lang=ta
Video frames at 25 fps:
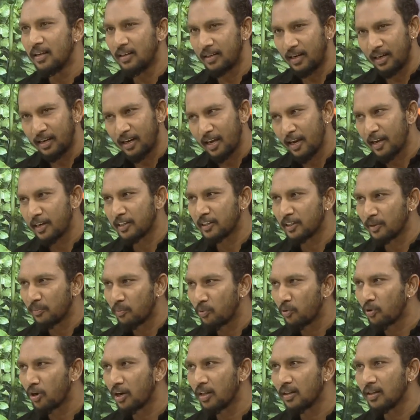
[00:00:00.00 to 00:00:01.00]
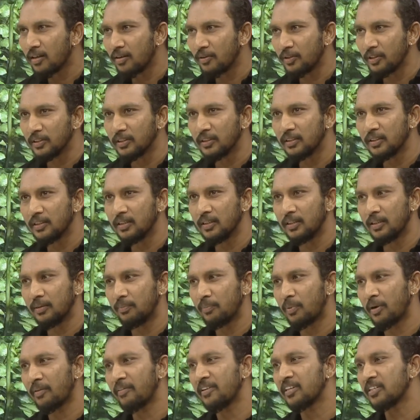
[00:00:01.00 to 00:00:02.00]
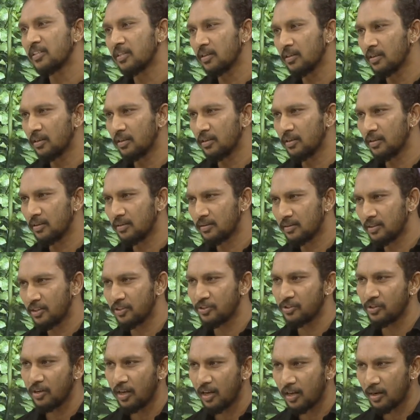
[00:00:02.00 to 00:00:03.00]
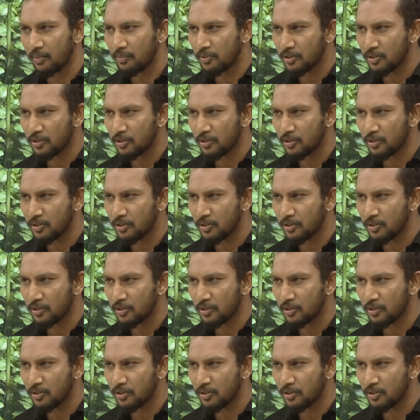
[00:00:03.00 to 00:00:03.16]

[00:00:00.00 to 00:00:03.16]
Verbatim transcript: ரெண்டாயிரத்தி மூணில் தான் வந்து ப்ரைவேட்டு ஸ்டேஷன்